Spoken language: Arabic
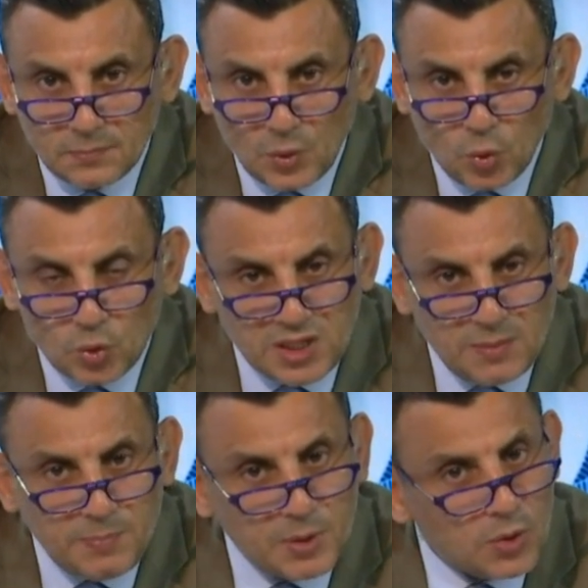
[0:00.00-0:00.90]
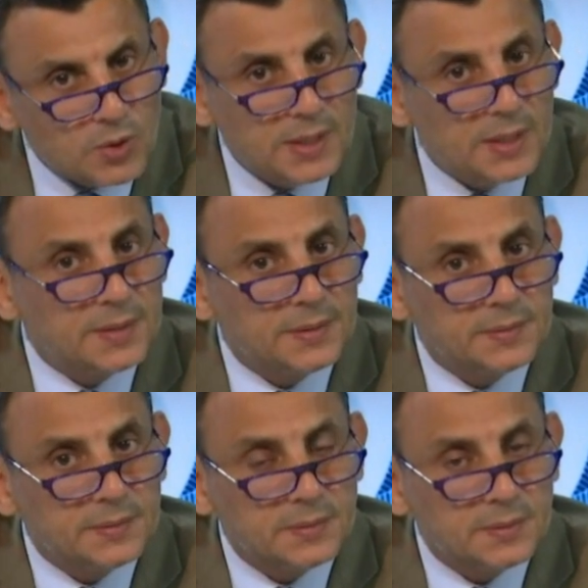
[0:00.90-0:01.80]
أصيب بكورونا
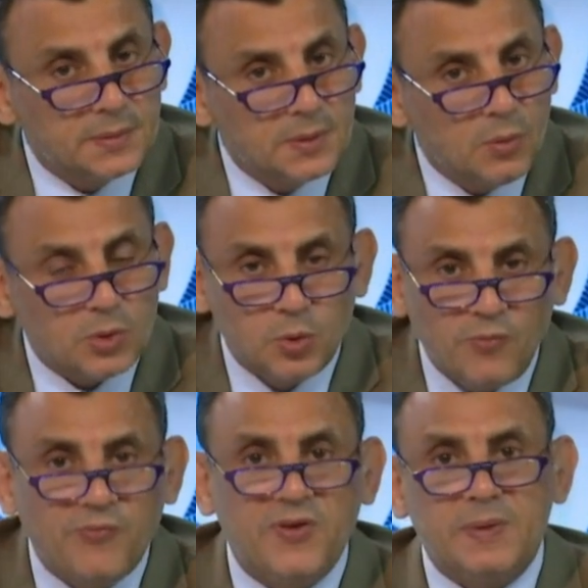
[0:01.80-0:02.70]
وتوفي